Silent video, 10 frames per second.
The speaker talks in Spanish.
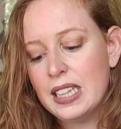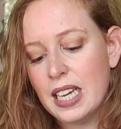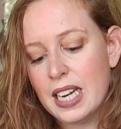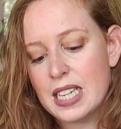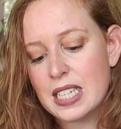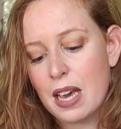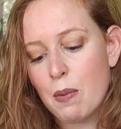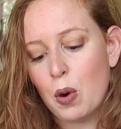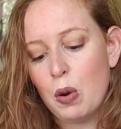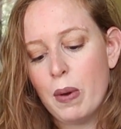tienes que
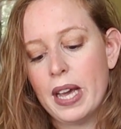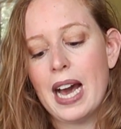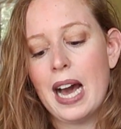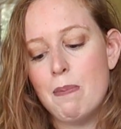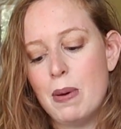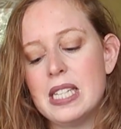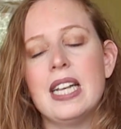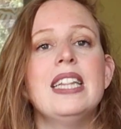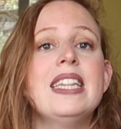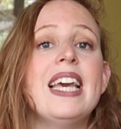volver al
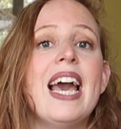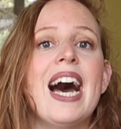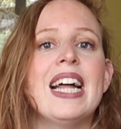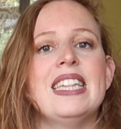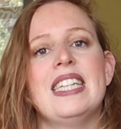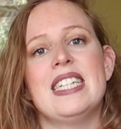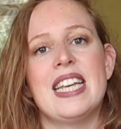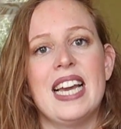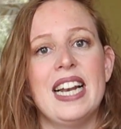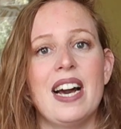presente antes
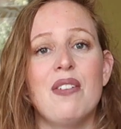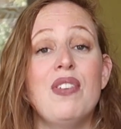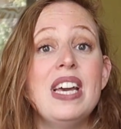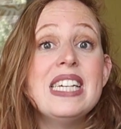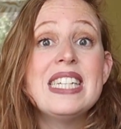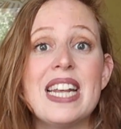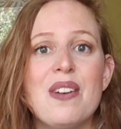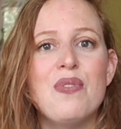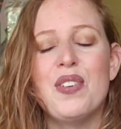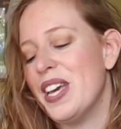de que el café se
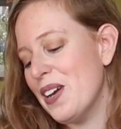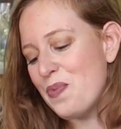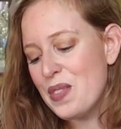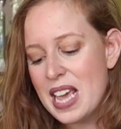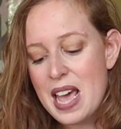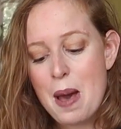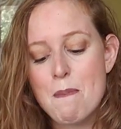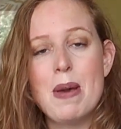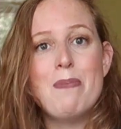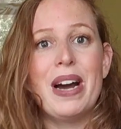enfríe.
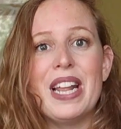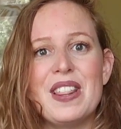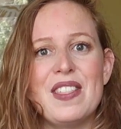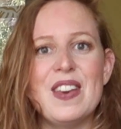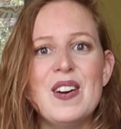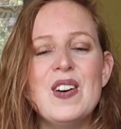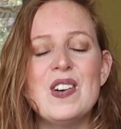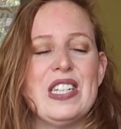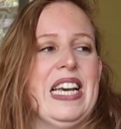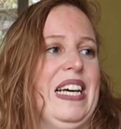Me pareció,
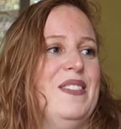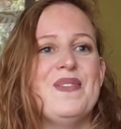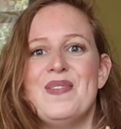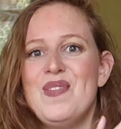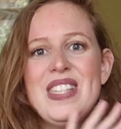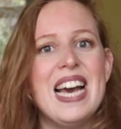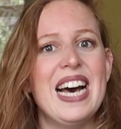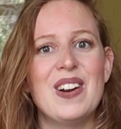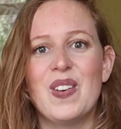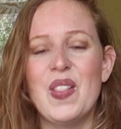o sea,
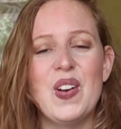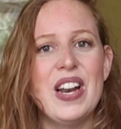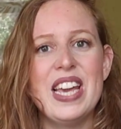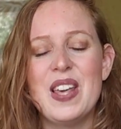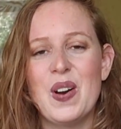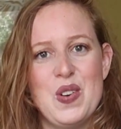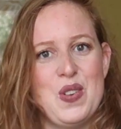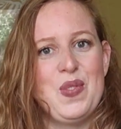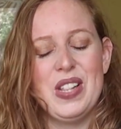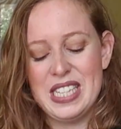ya cuando lo leí digo,
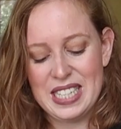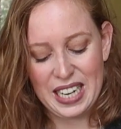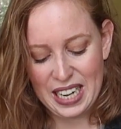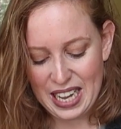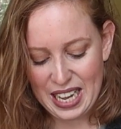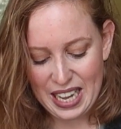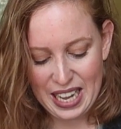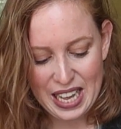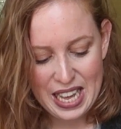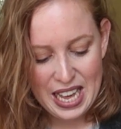no puede ser.
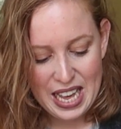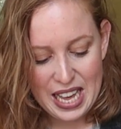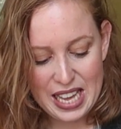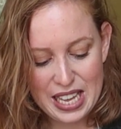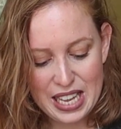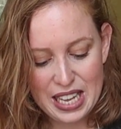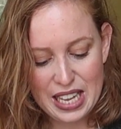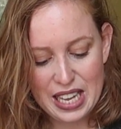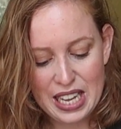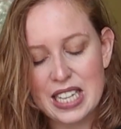Eh,
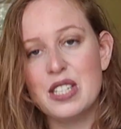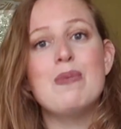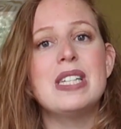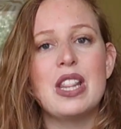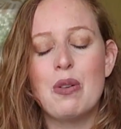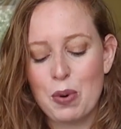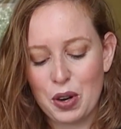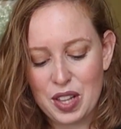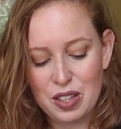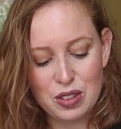y, le eché un vistazo
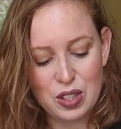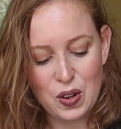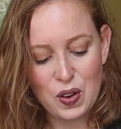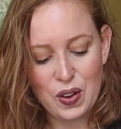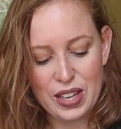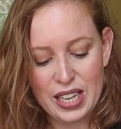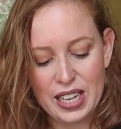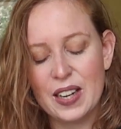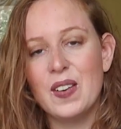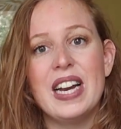por dentro y
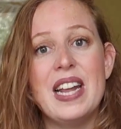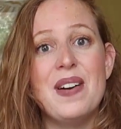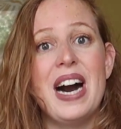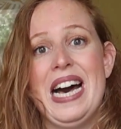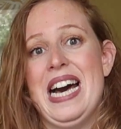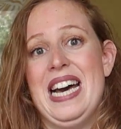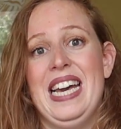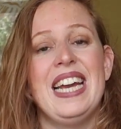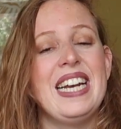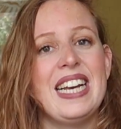creo que le va a
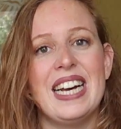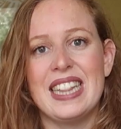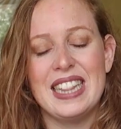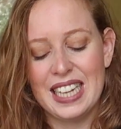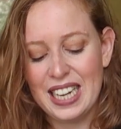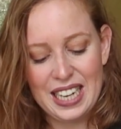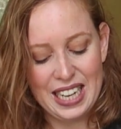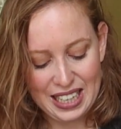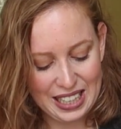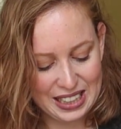encantar,
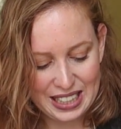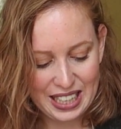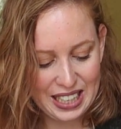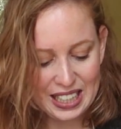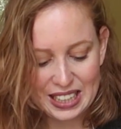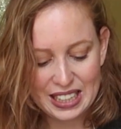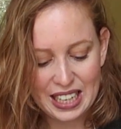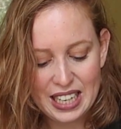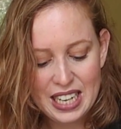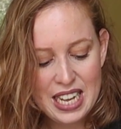encantar,
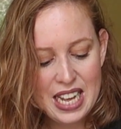encantar.